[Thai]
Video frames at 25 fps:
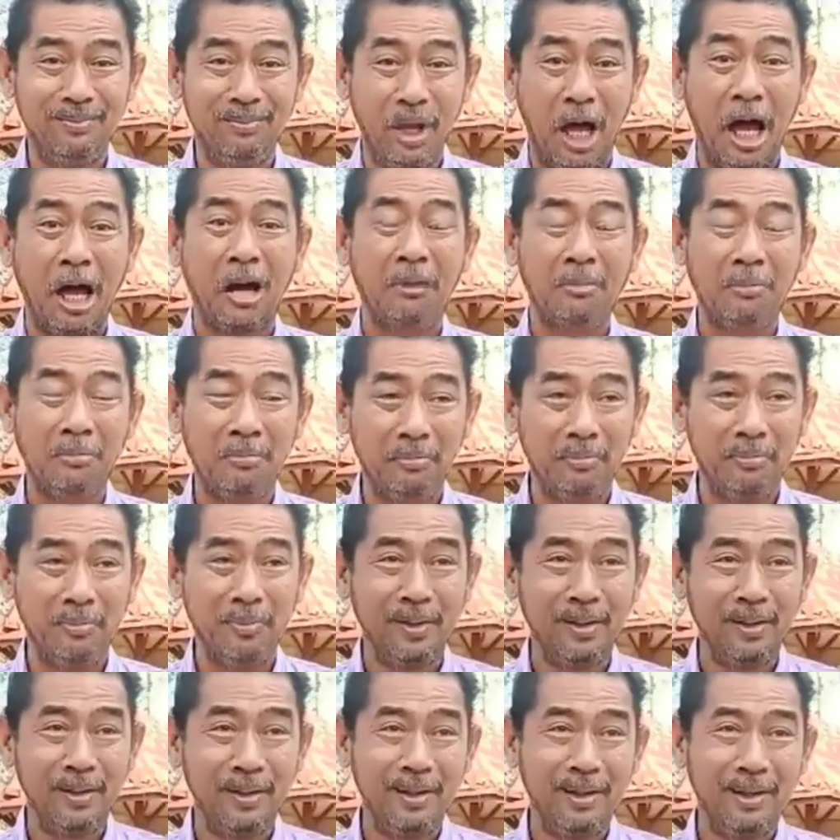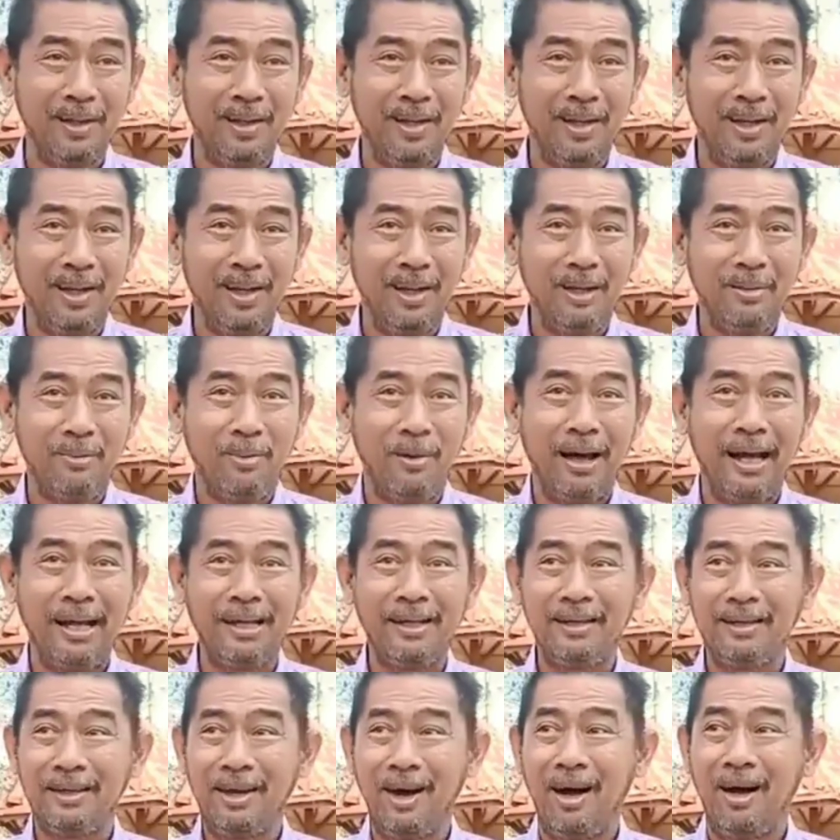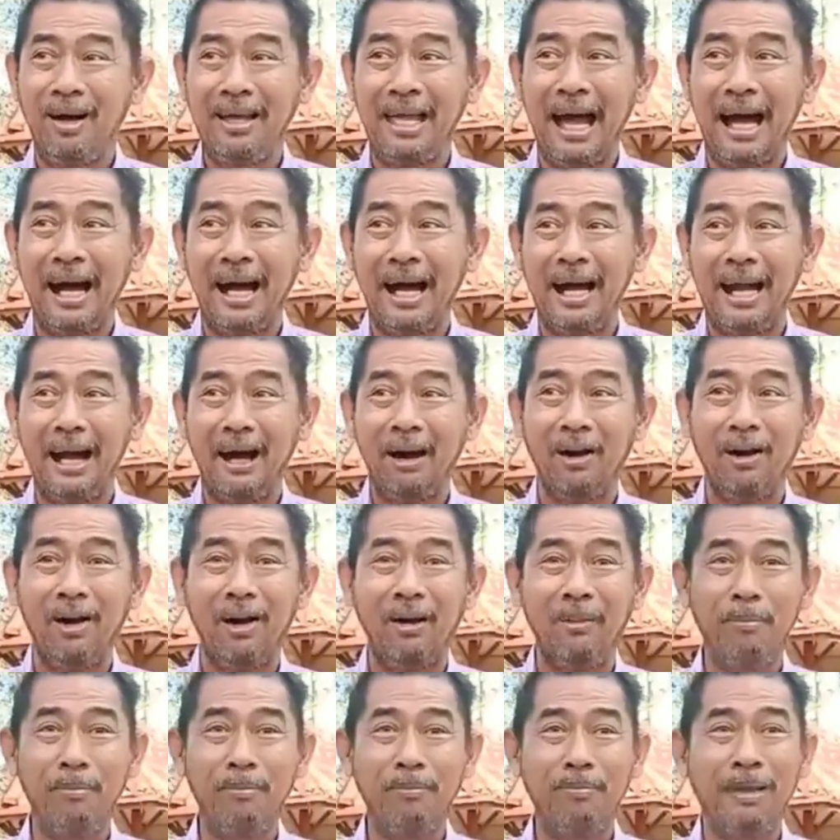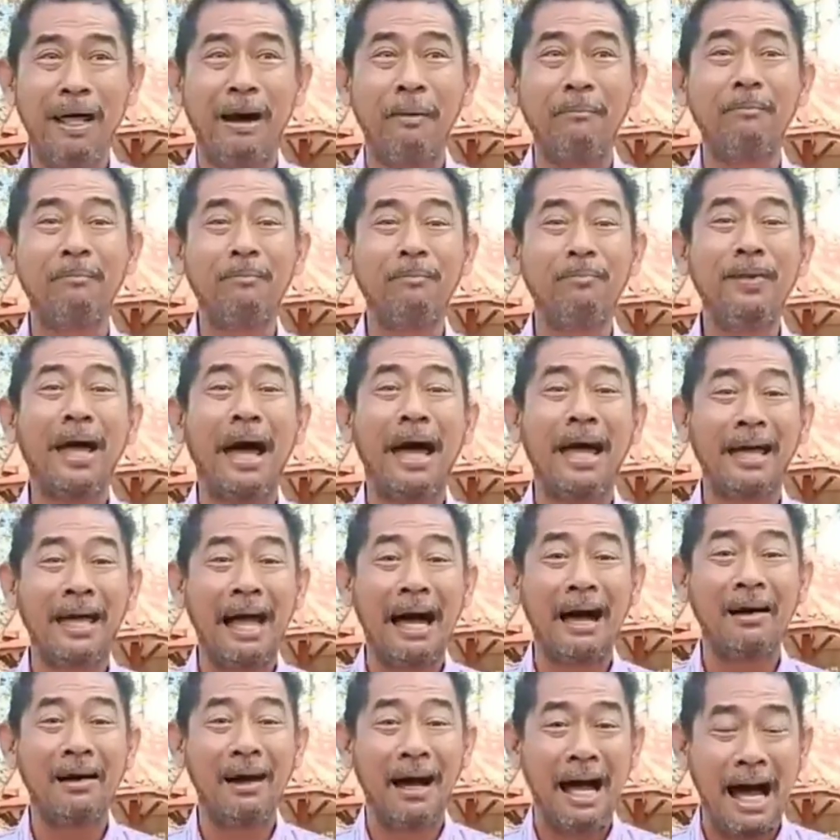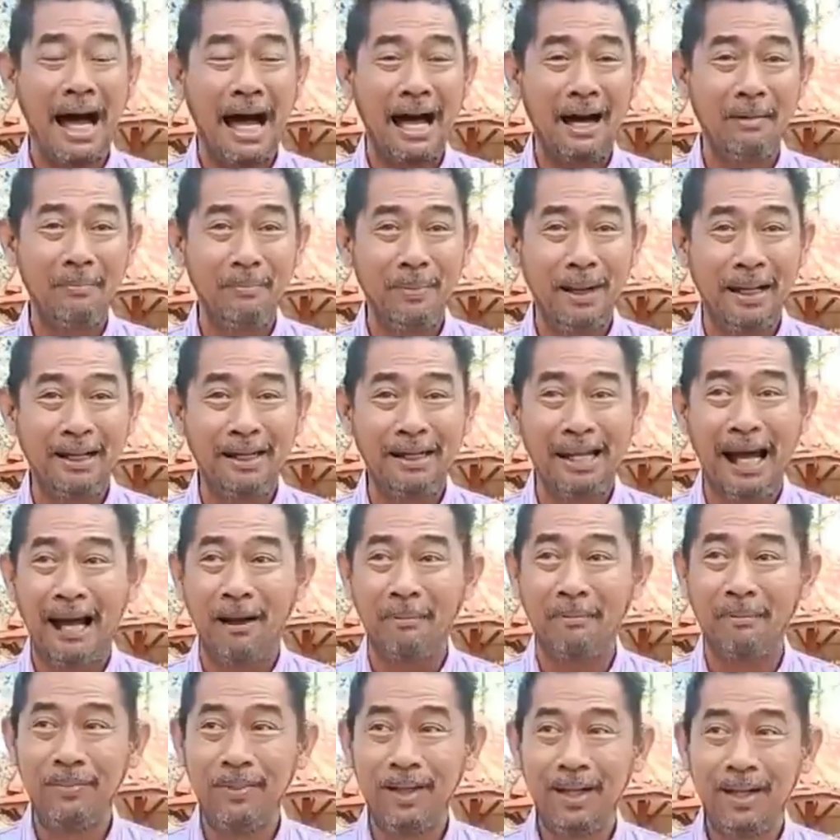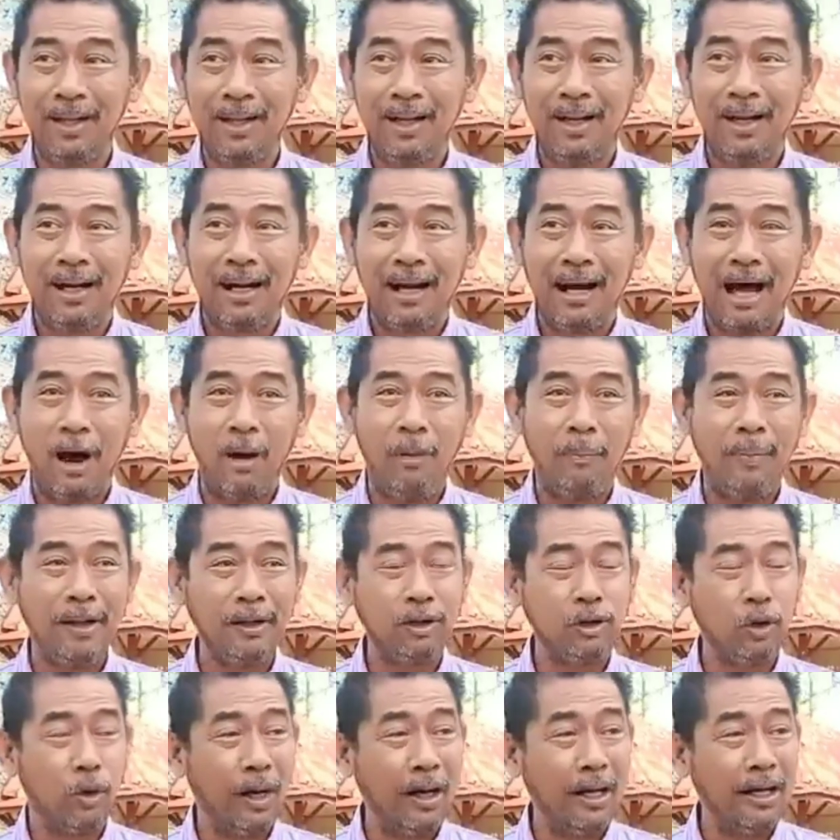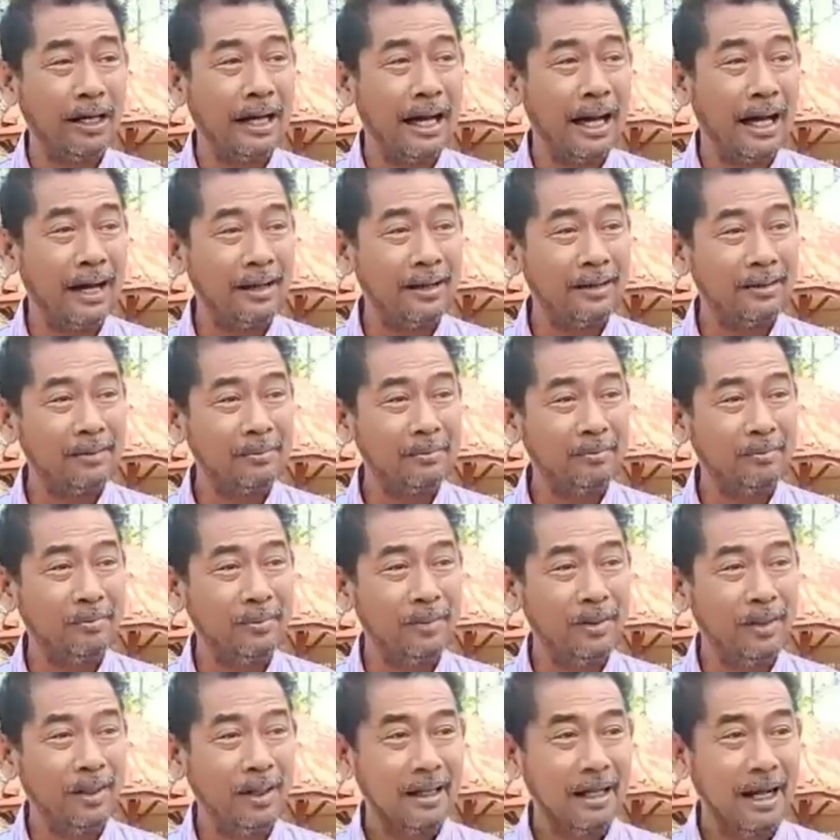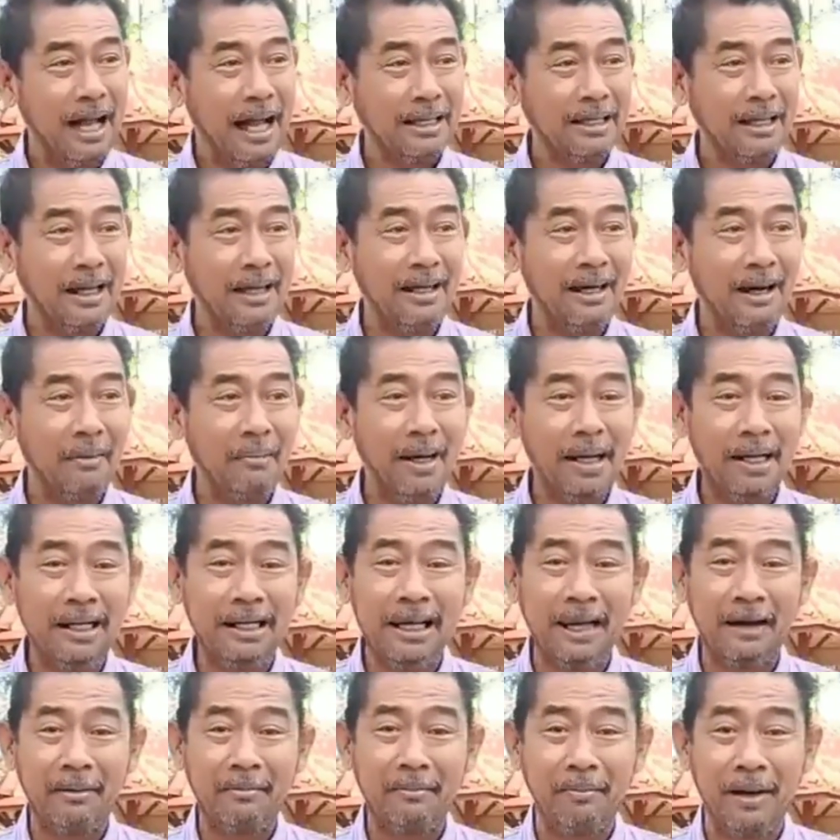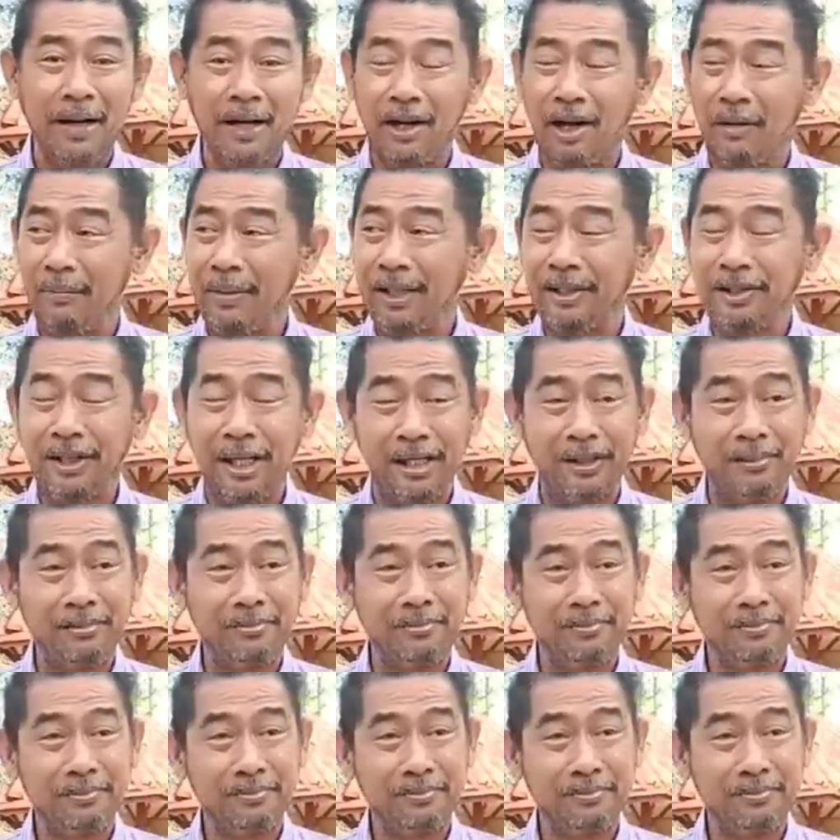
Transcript: นะวันก็อยากให้เราก็ทำใจกลางๆเป็นธรรมเขาเป็นตัวเลือก ใครจะเลือกไม่เลือก มันก็เป็นสิทธิ์